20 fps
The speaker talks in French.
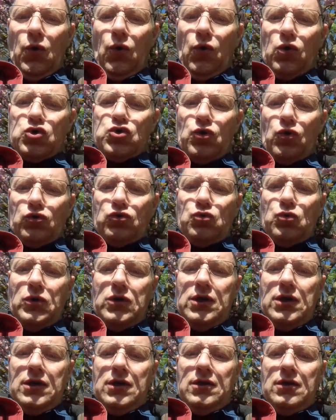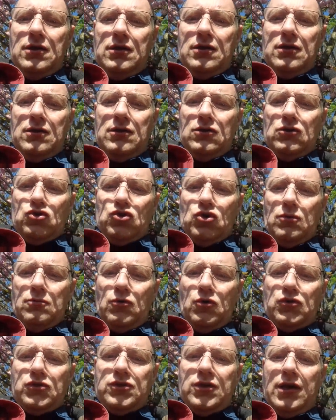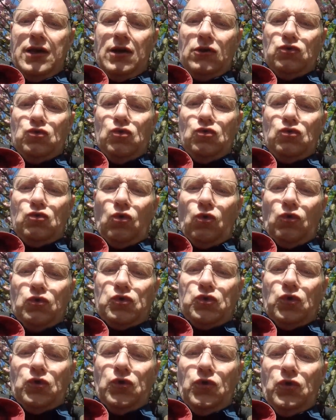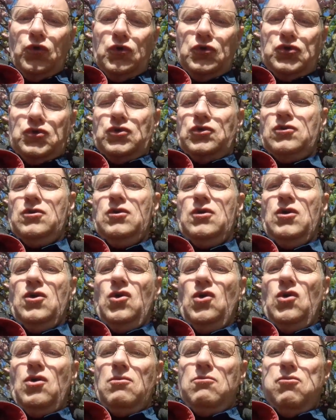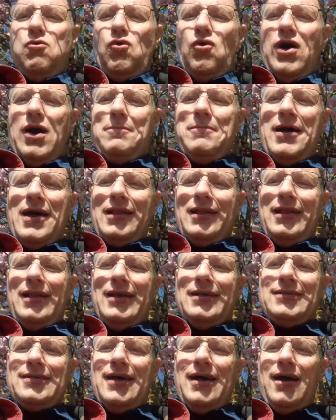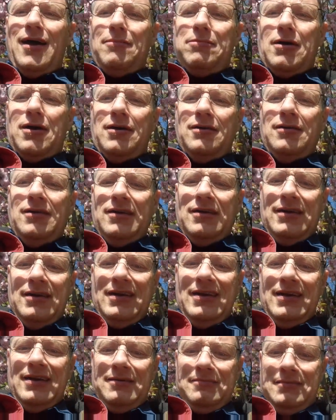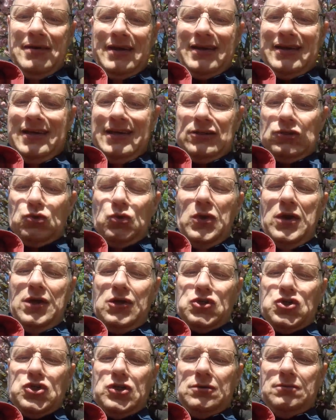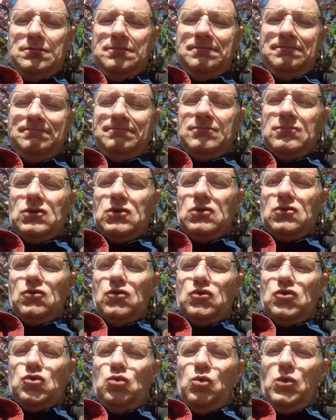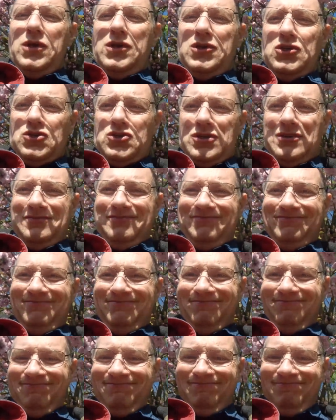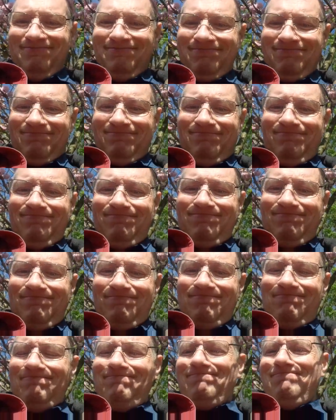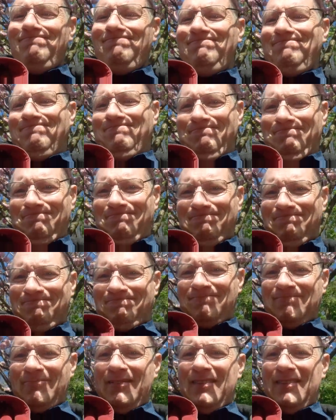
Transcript: Aujourd'hui, je me sers d'une tronçonneuse pour abattre les arbres. Mais qui suis-je Que suis-je hmm.